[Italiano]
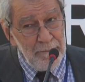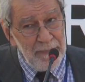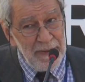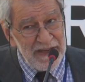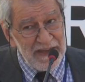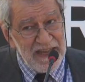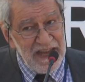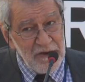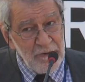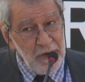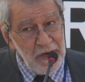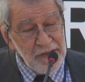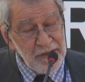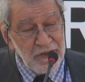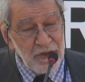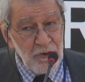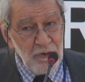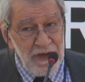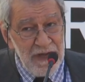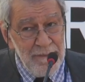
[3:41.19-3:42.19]
perché
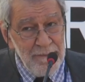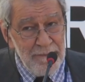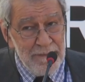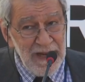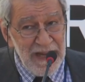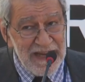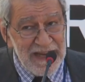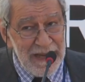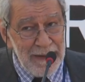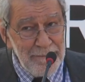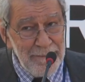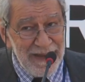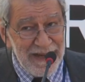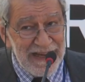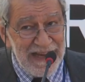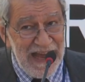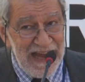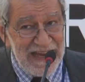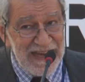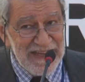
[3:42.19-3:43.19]
questo implica
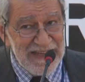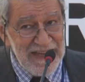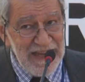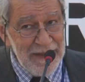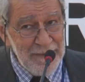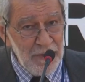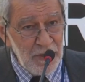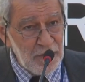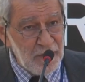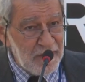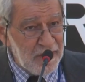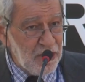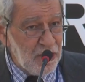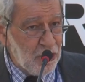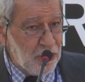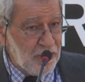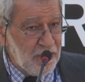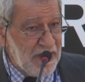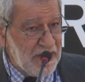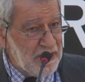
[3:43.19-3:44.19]
parlare di
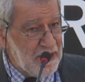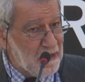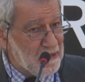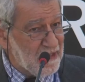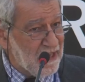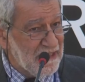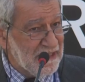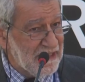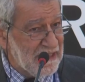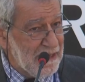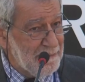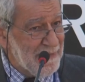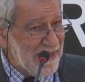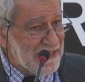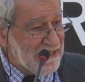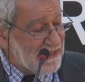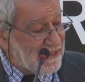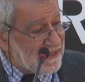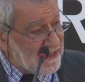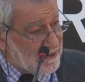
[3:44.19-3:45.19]
emozioni, di
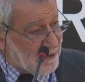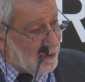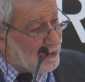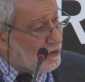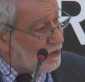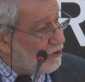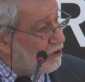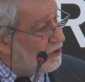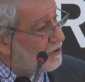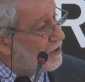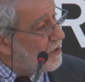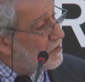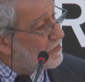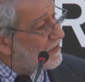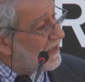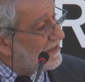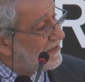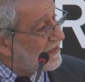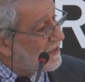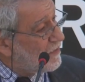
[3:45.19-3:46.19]
sentimenti, non solo di
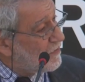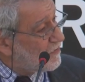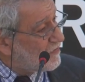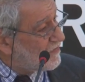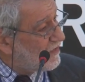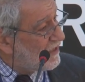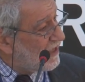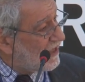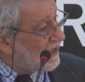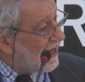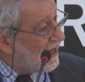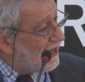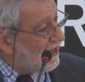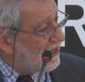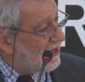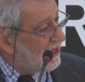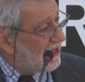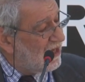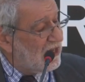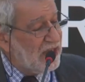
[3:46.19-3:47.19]

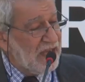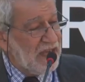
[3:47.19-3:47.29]
statistiche.